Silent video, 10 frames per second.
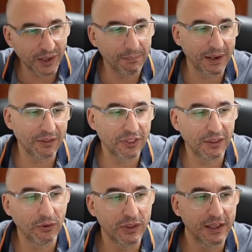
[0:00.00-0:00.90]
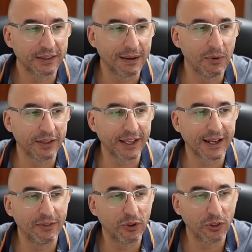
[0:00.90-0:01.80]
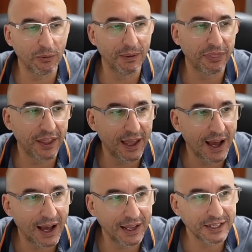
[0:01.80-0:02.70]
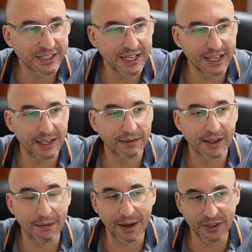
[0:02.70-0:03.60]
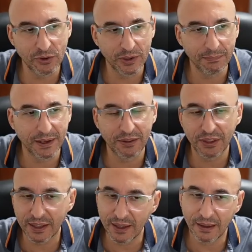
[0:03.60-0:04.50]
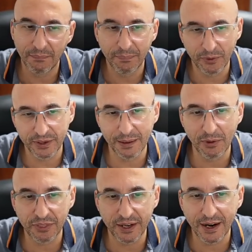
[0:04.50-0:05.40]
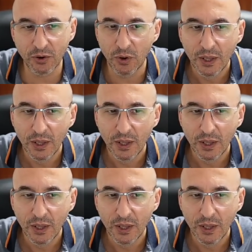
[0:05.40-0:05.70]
que parece, oye, estamos atacando dos veces a ese caballo y parece que podríamos hacer algo.